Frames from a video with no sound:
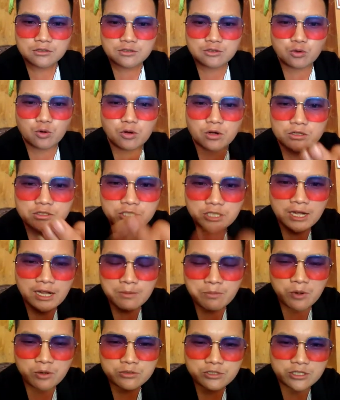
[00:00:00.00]
chùa cha
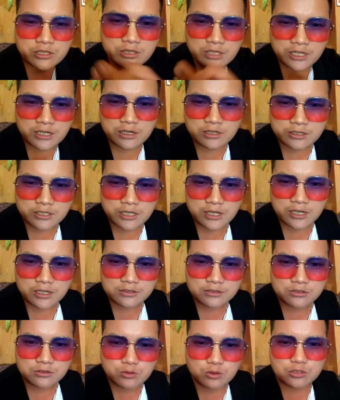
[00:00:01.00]
mong xịt tê là thế
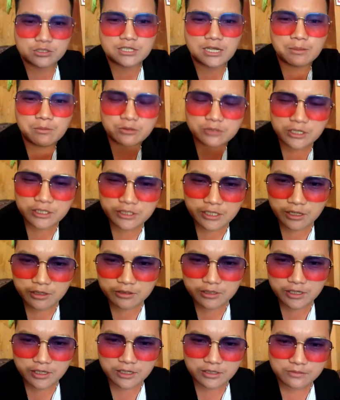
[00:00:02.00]
chùa cha mong tê chờ
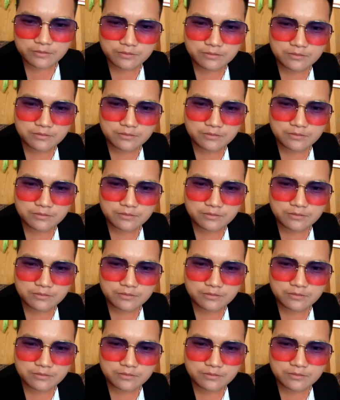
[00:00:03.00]
thế này